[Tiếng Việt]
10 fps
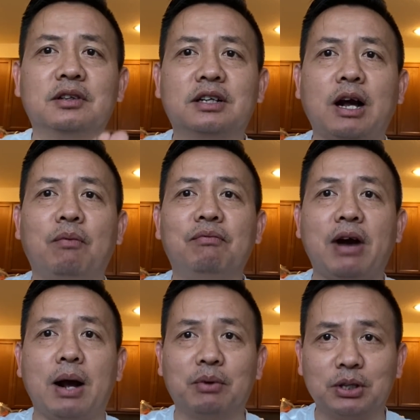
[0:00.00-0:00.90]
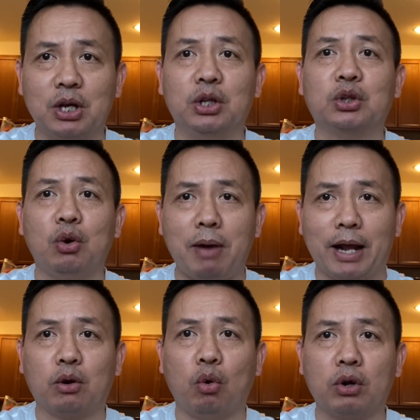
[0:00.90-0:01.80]
cộng vào cái tiền tiểu
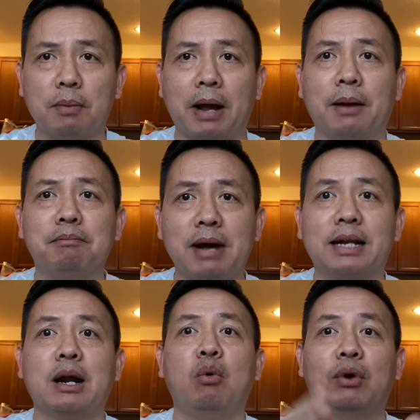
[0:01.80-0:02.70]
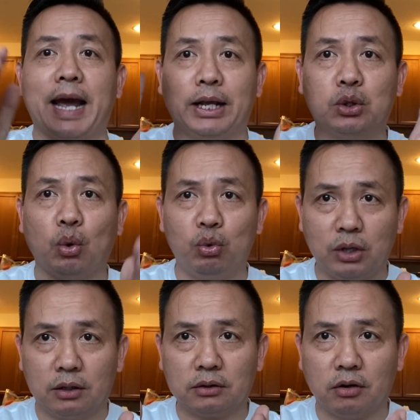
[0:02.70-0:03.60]
bang của các bạn bắt đầu ngày chủ
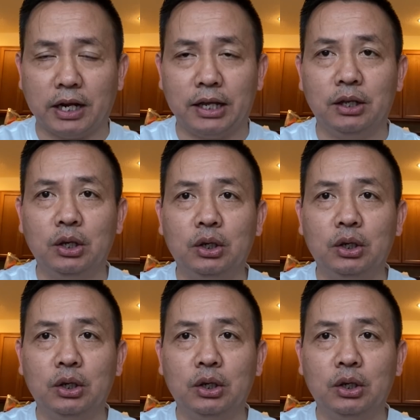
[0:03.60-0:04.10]
nhật từ này.